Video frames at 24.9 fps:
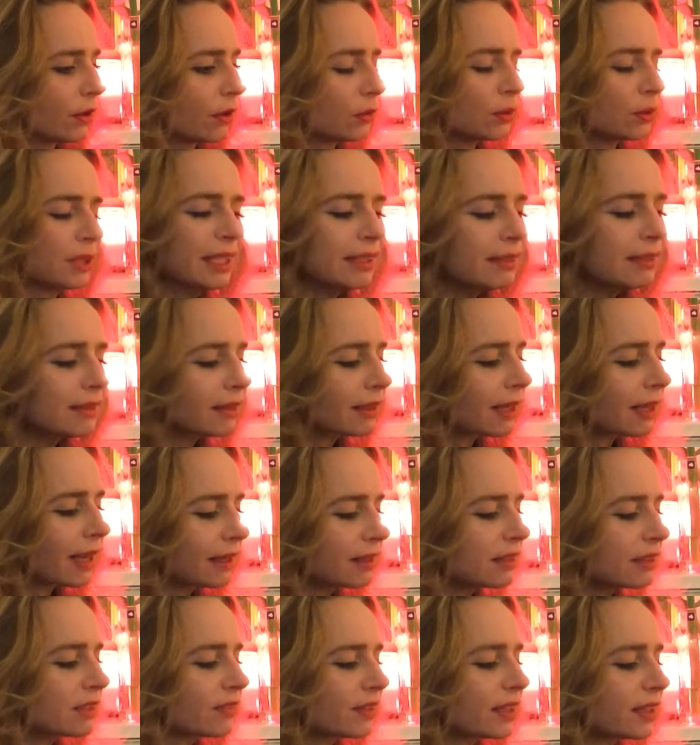Und dies sind
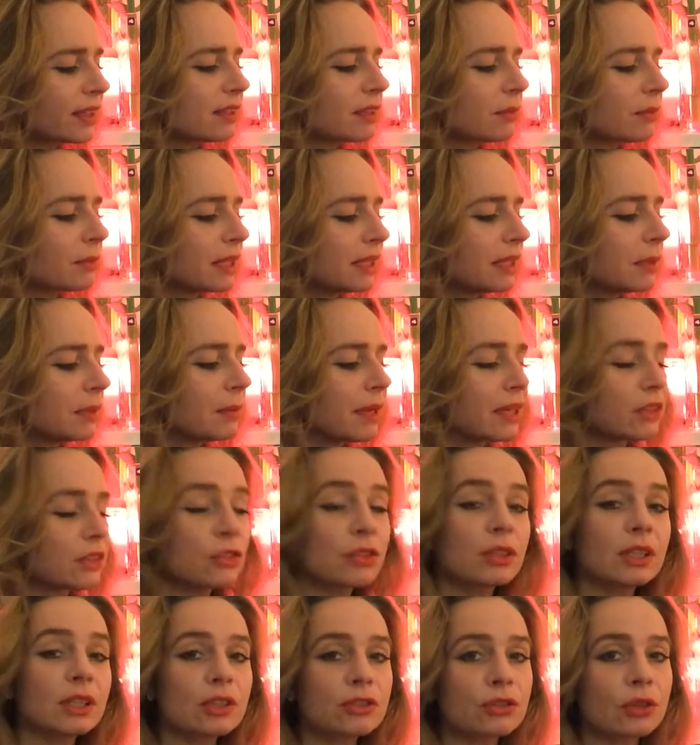keineswegs immer die
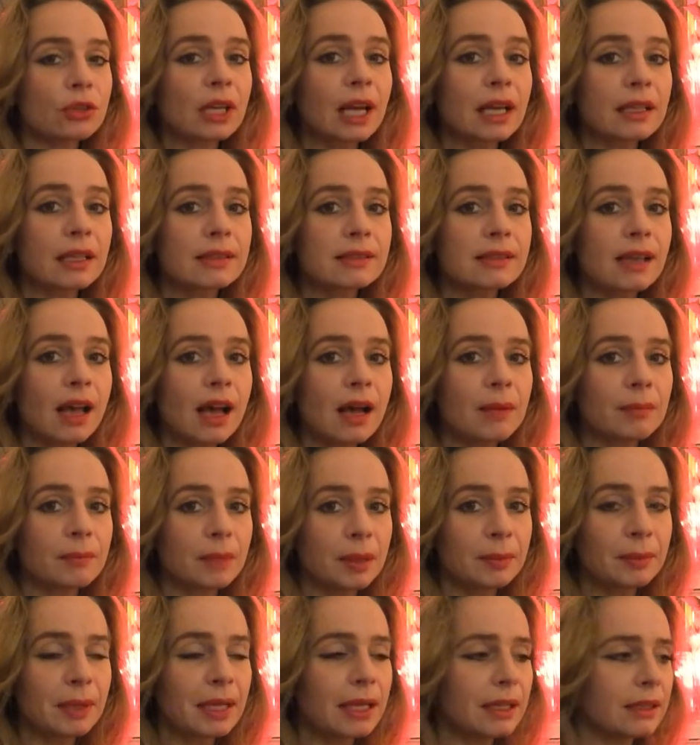Menschen, die schon alles haben,
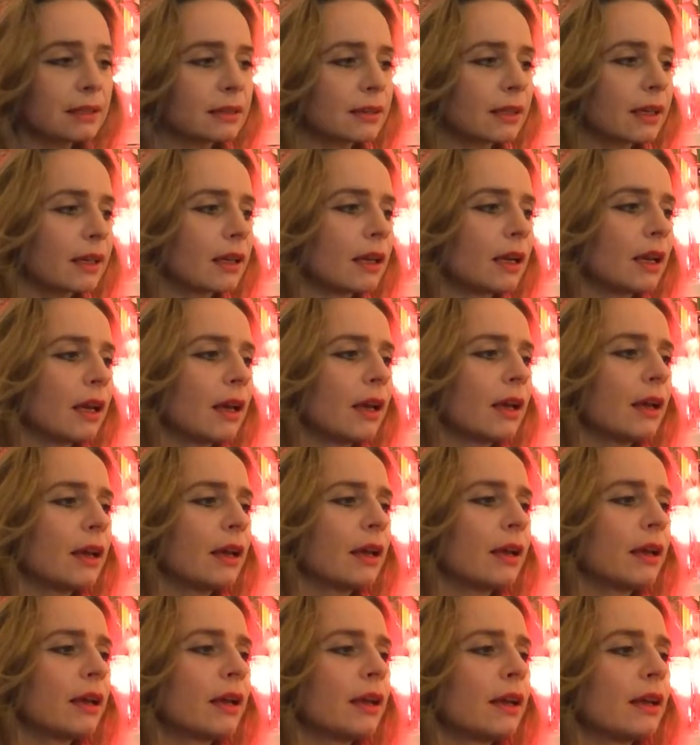im Gegenteil.
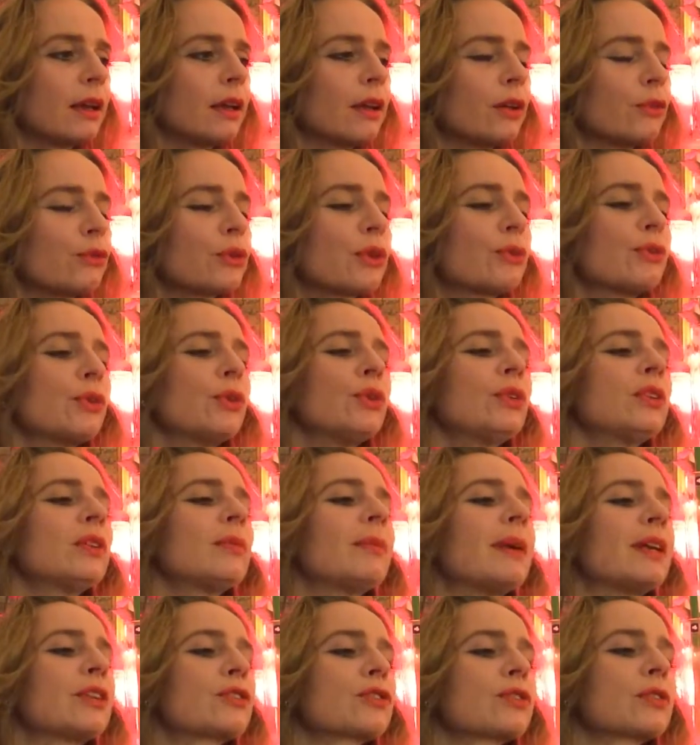Verwöhnte
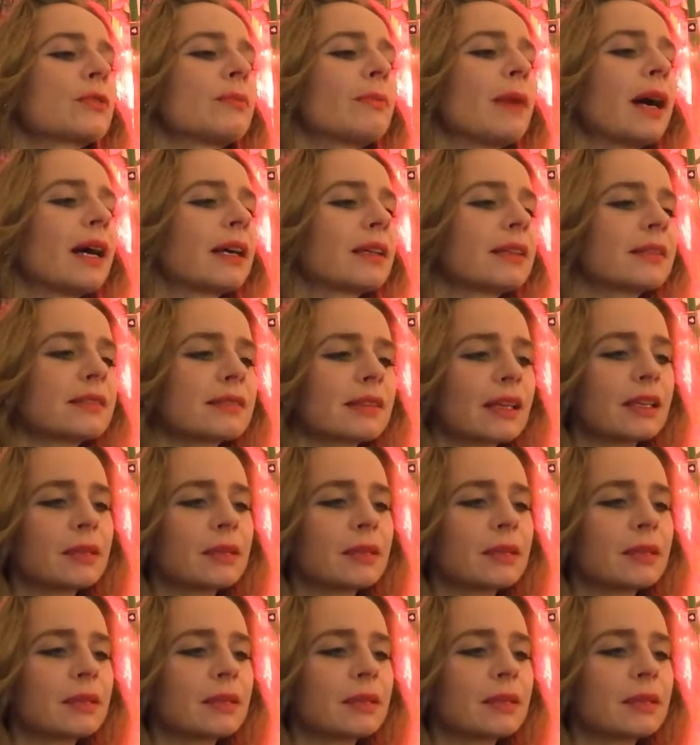Menschen machen es